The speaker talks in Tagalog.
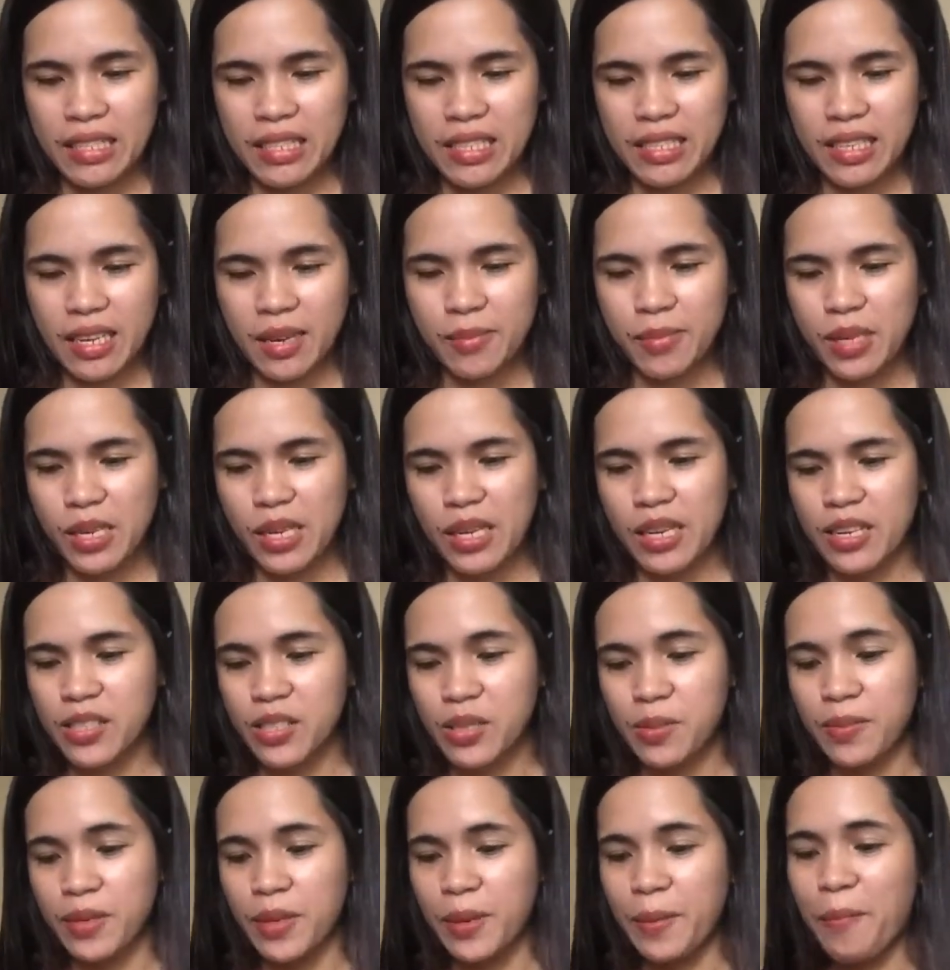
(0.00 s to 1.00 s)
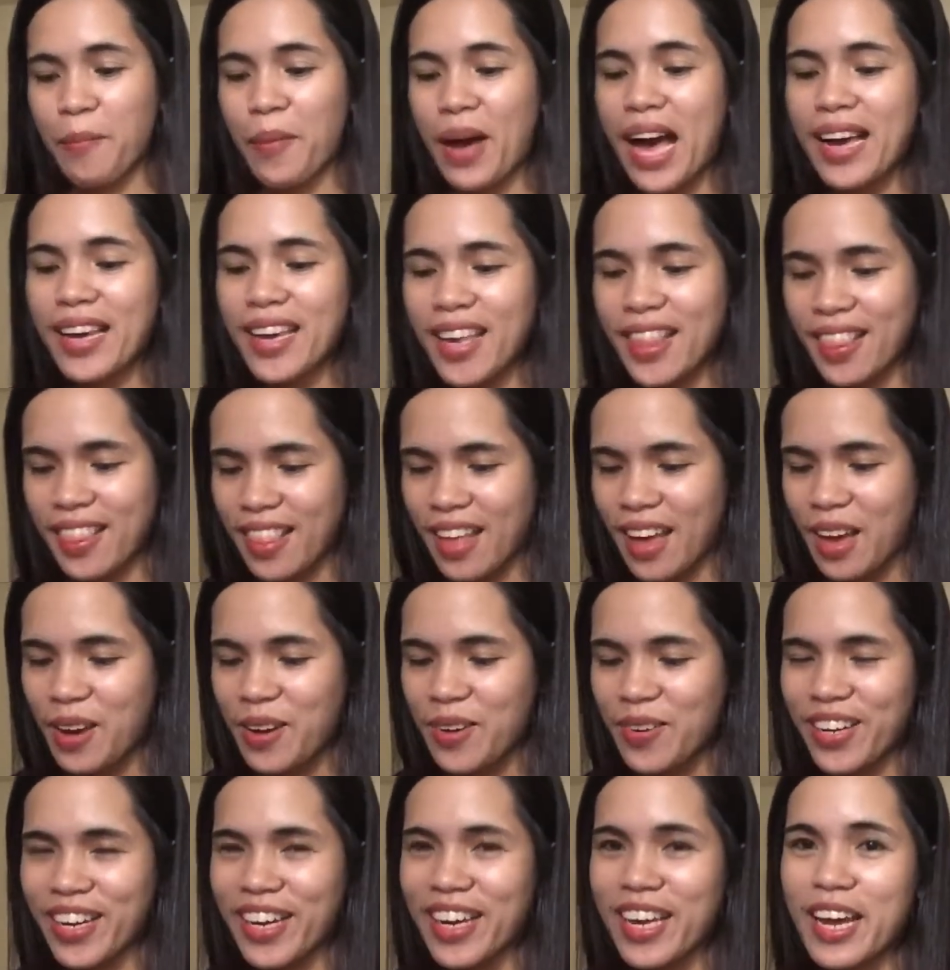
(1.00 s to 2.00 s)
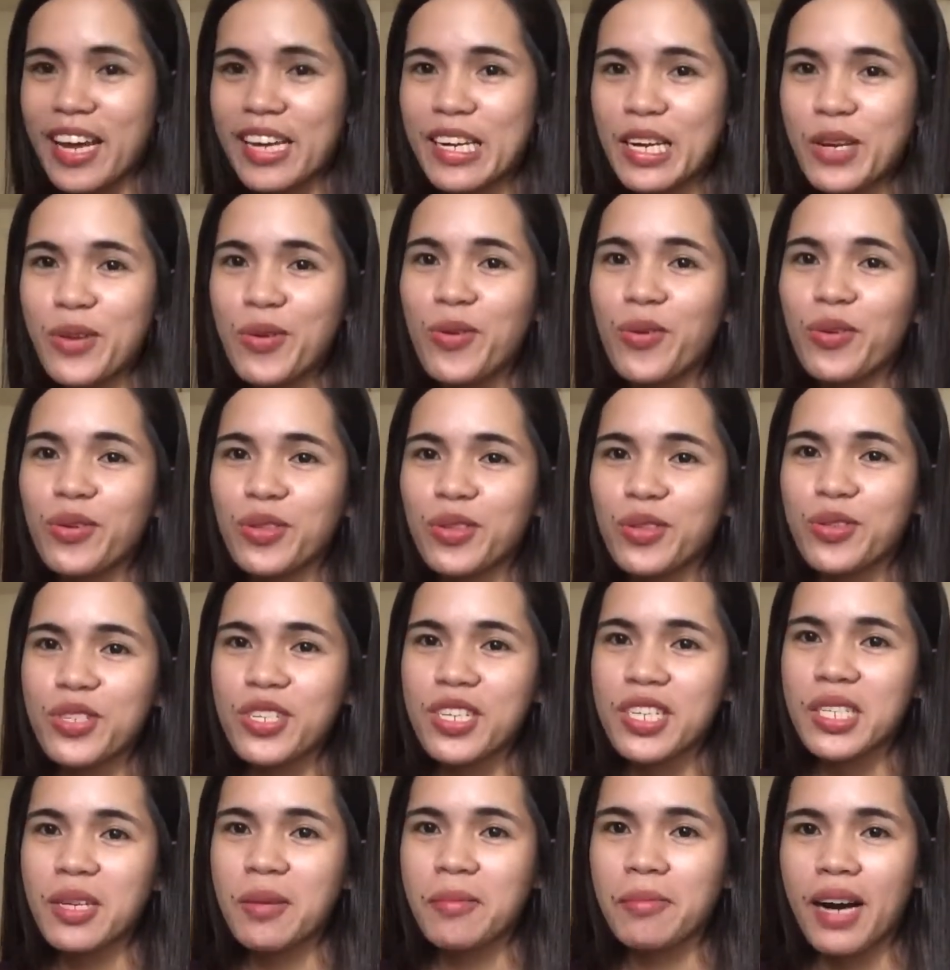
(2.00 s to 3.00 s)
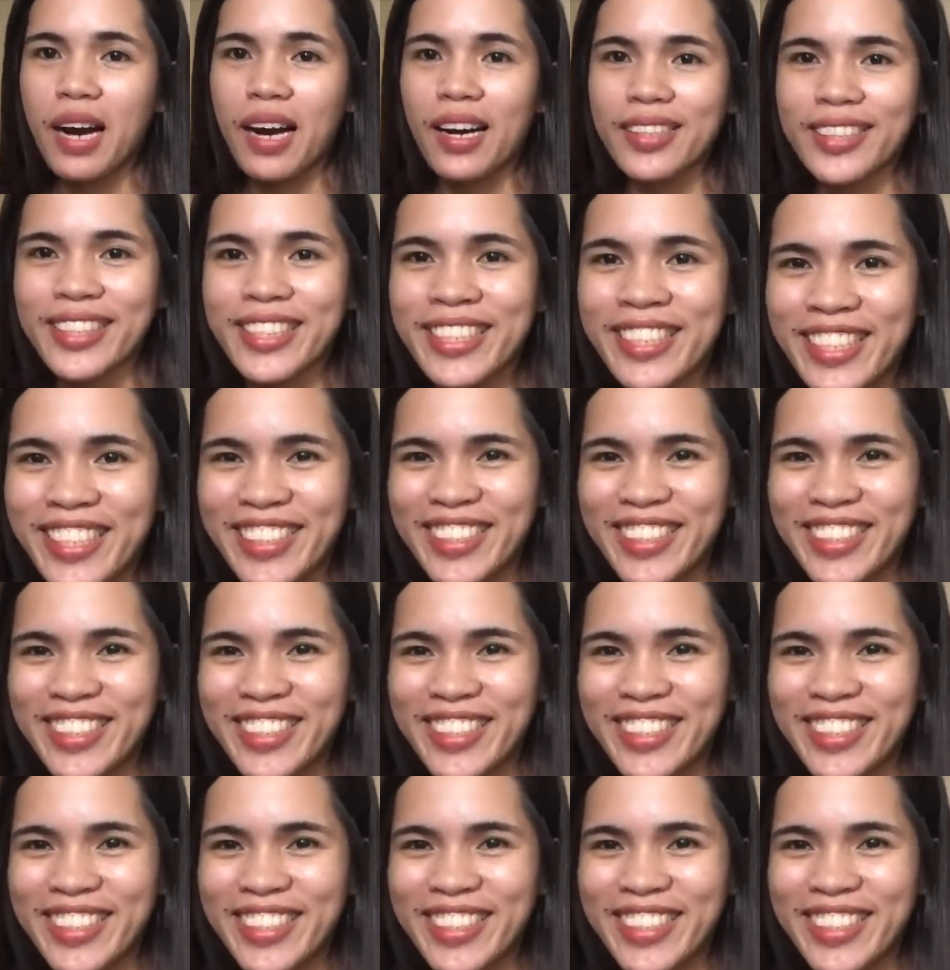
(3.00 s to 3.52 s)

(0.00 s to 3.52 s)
Kasi sabi ni Lensburn, pangit daw. Kaya dinukot ko siya sa box.